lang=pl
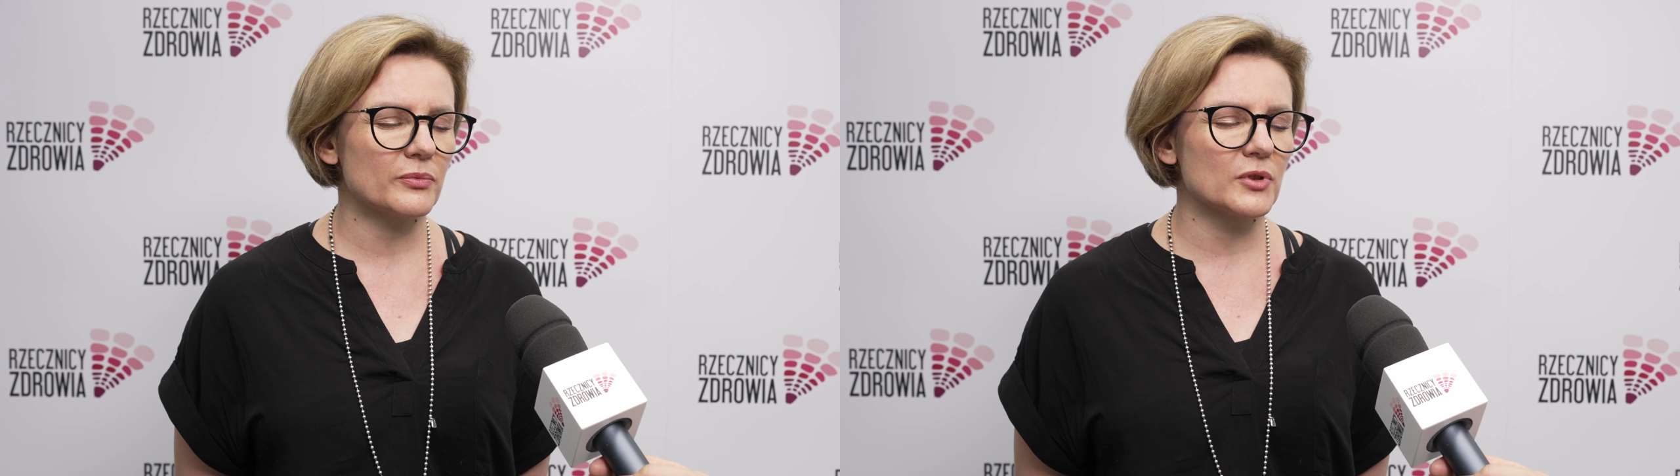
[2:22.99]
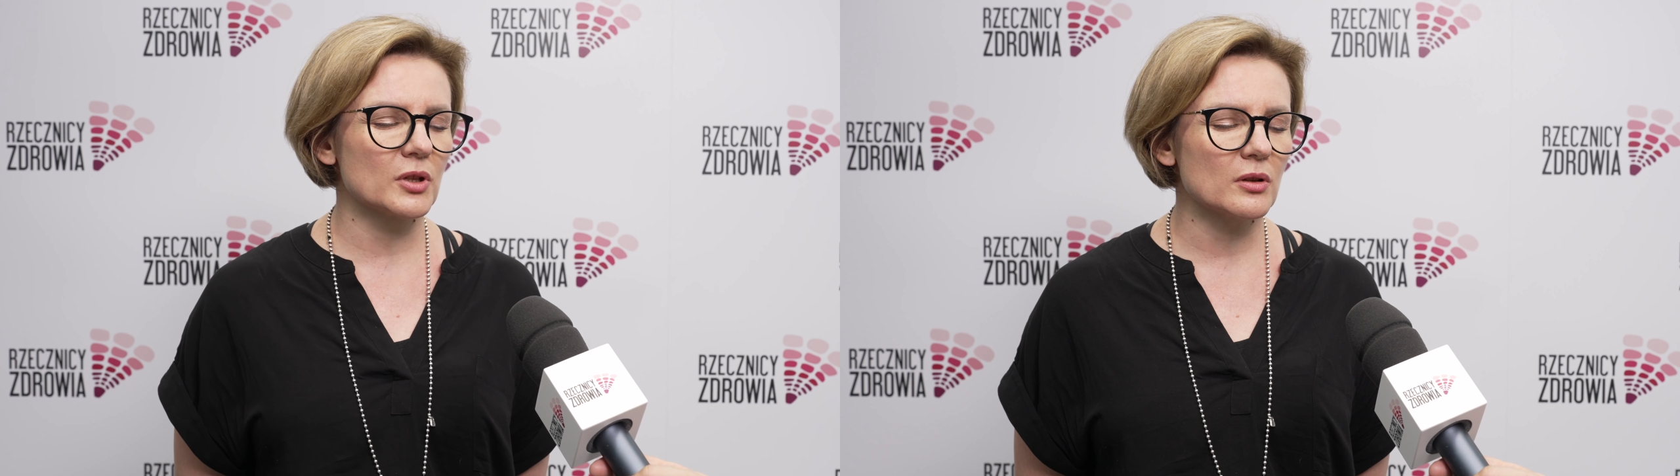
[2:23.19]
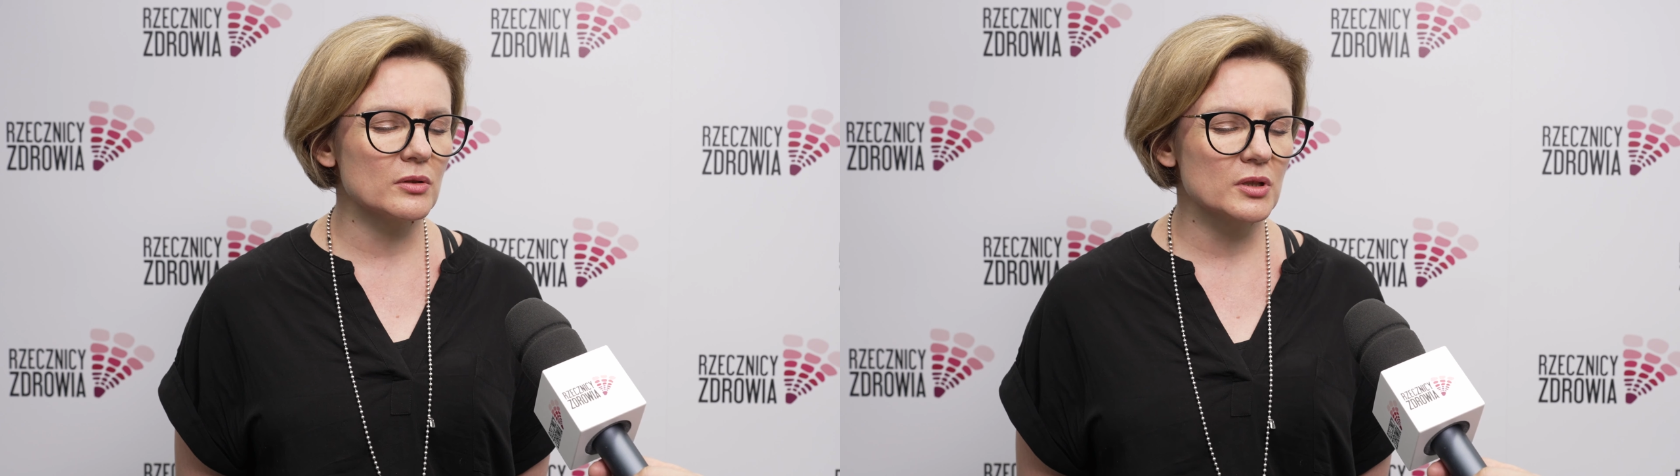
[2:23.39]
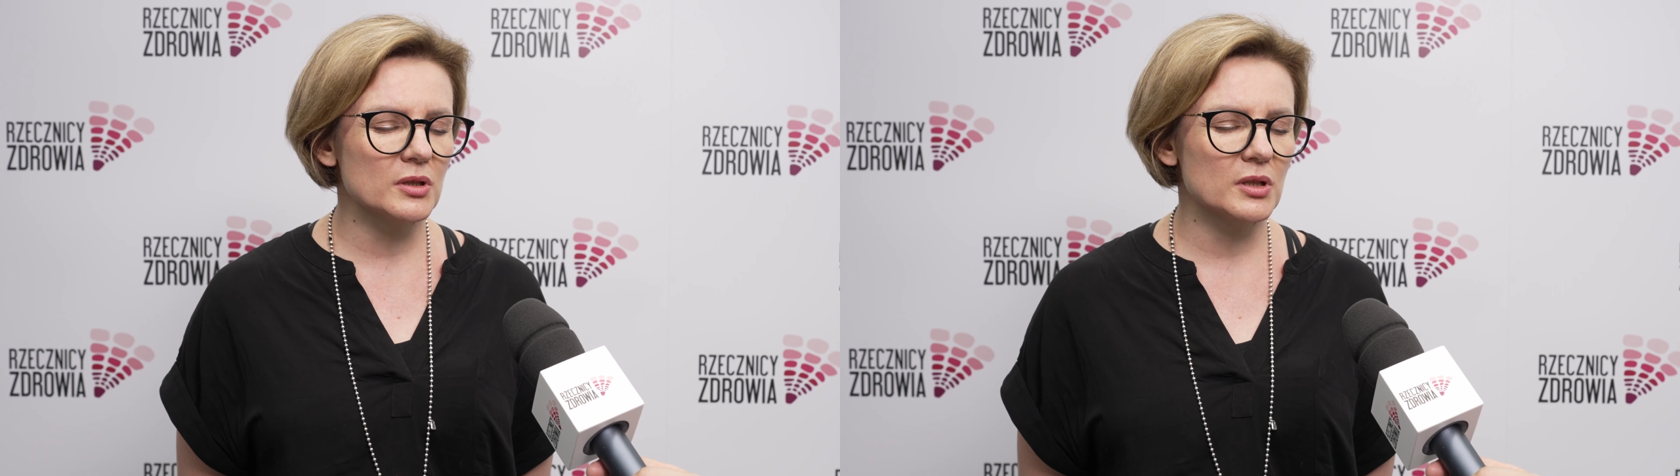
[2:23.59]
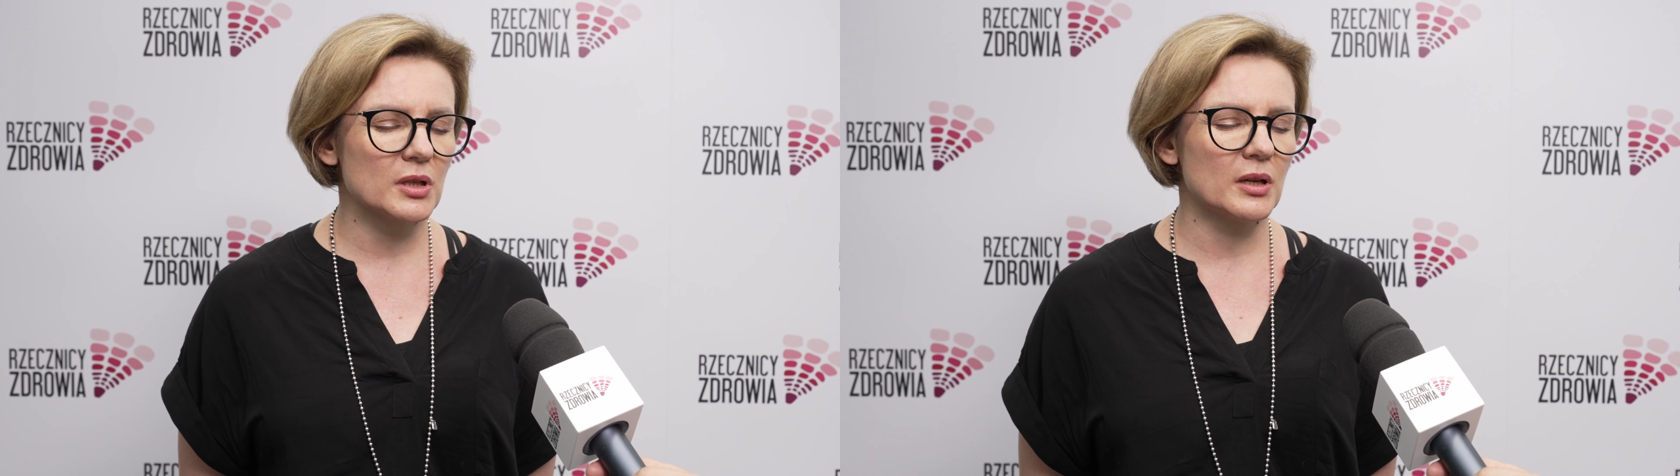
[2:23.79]

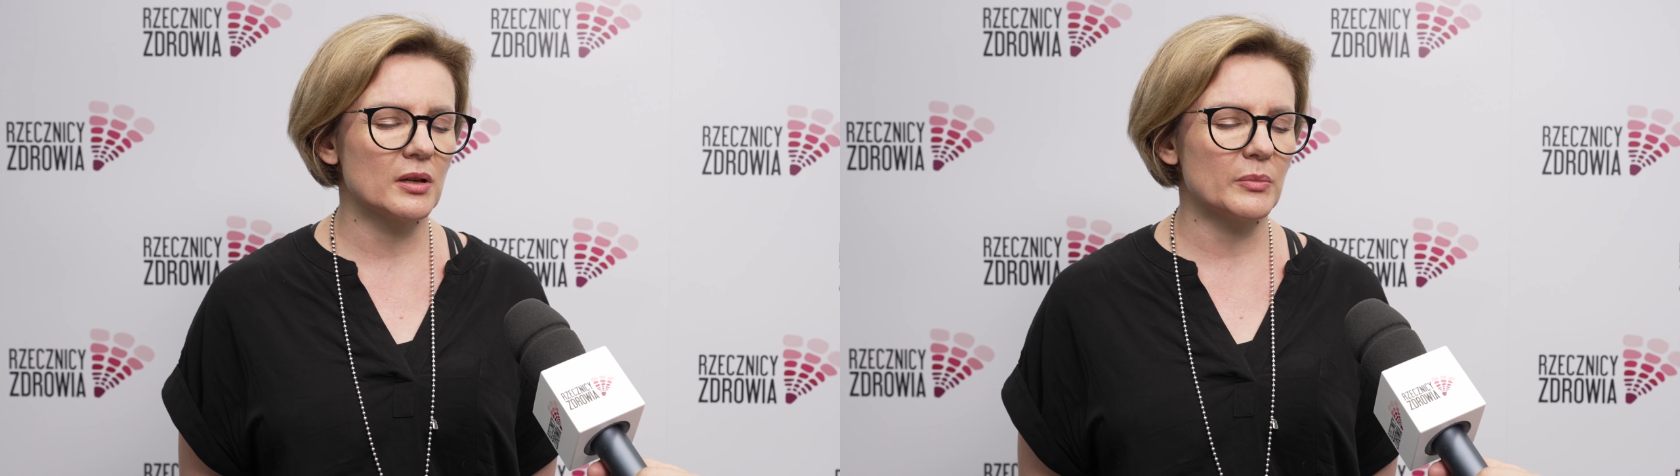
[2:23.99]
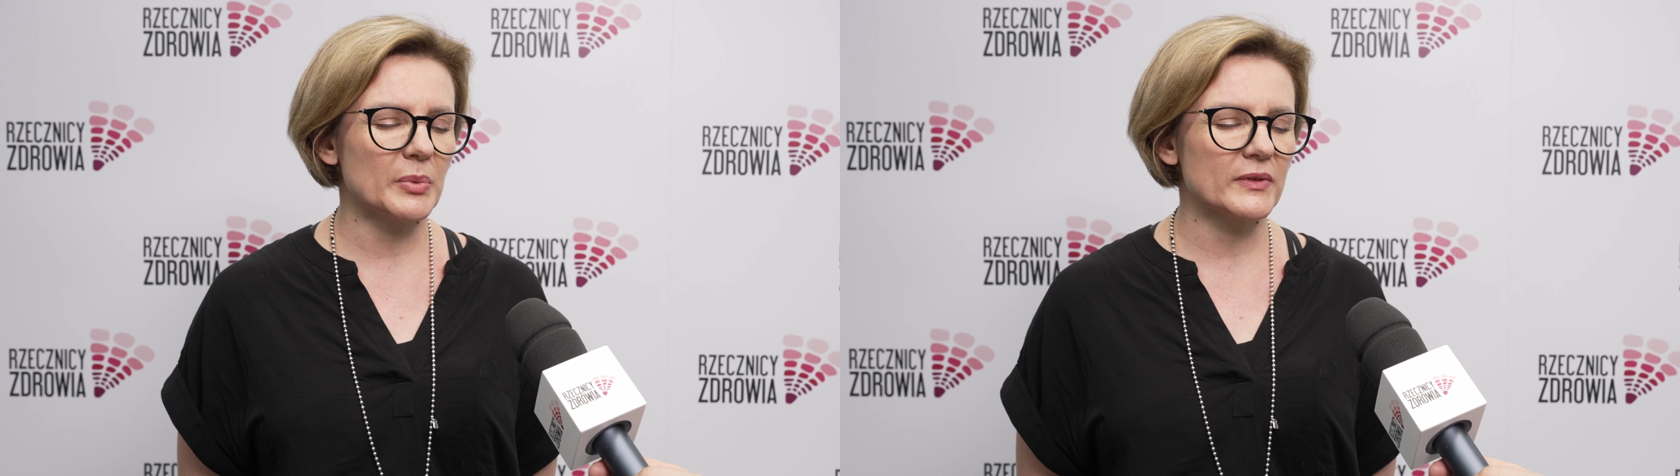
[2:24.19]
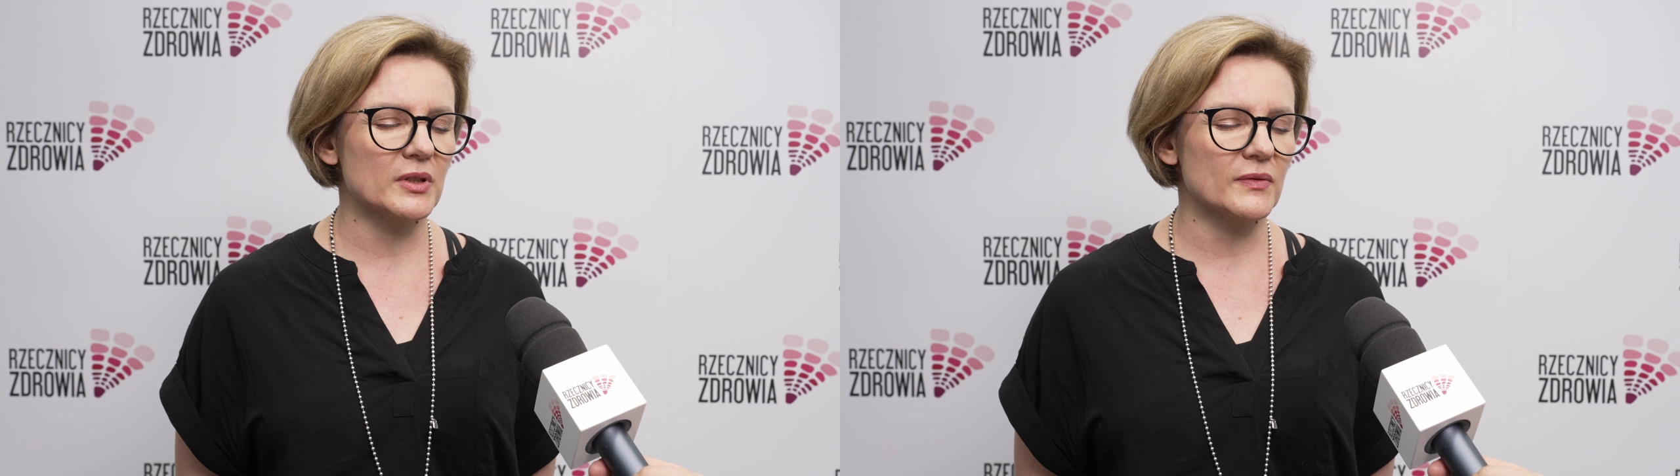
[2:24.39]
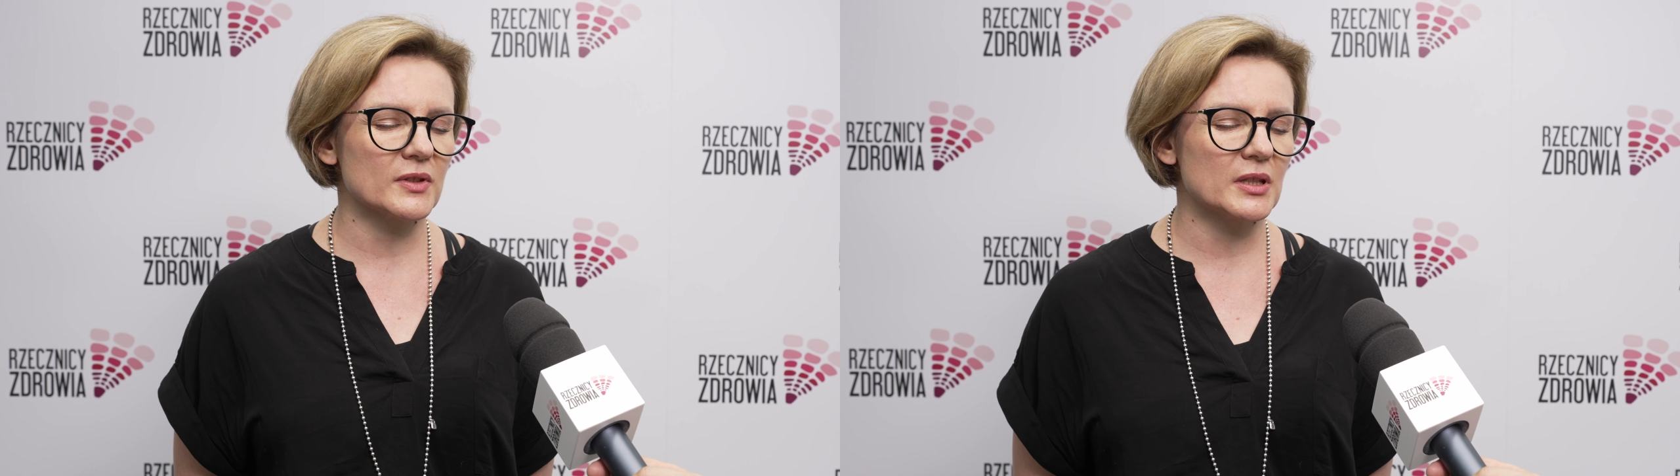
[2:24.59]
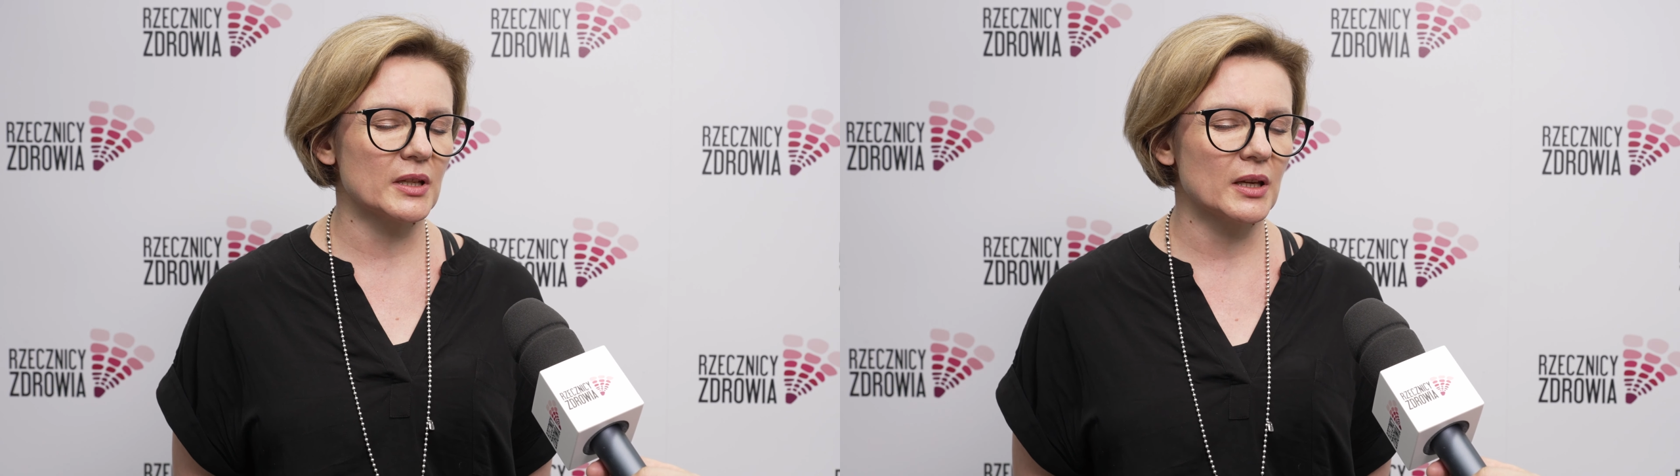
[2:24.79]
wdrożyć pewne
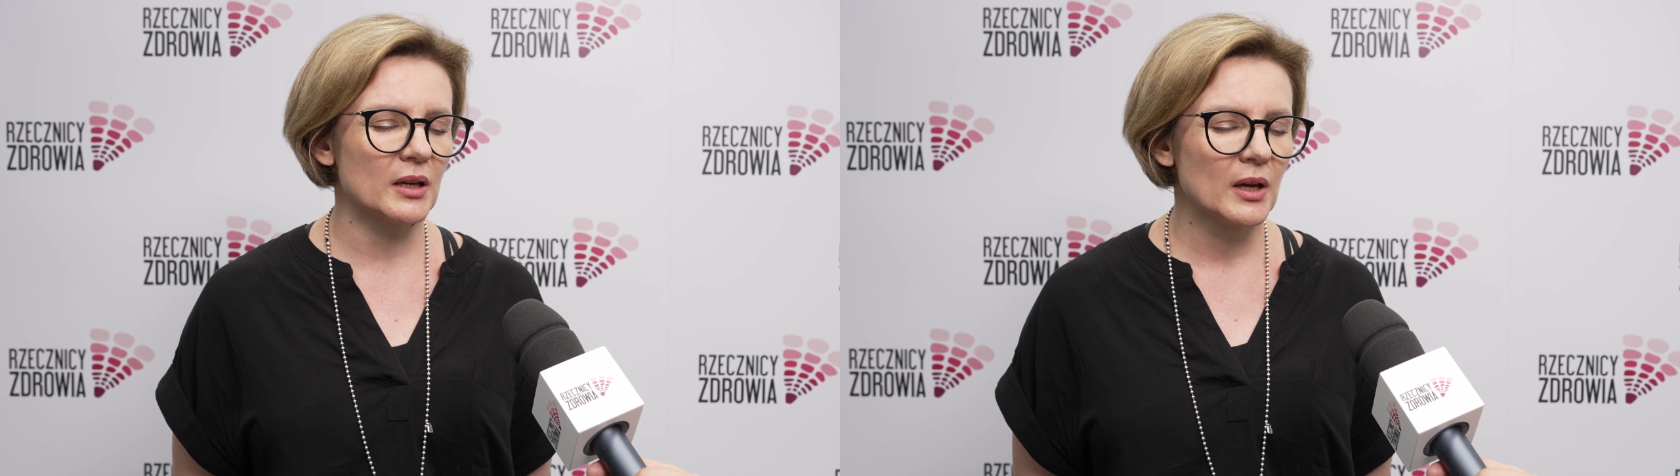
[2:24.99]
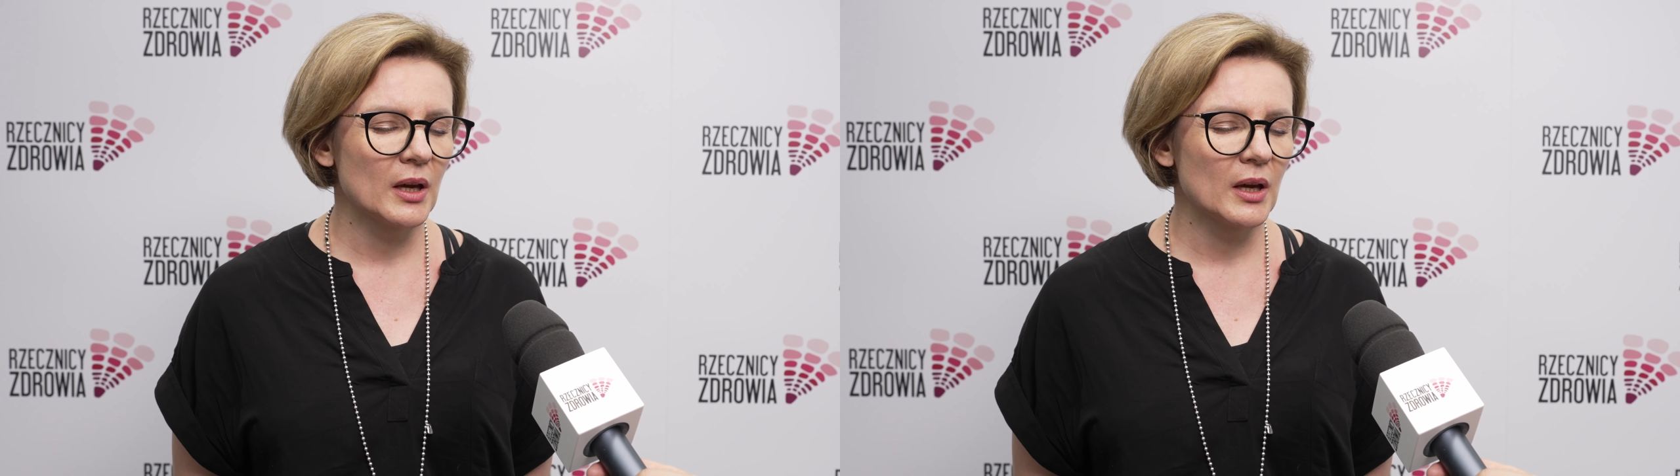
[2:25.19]
rozwiązania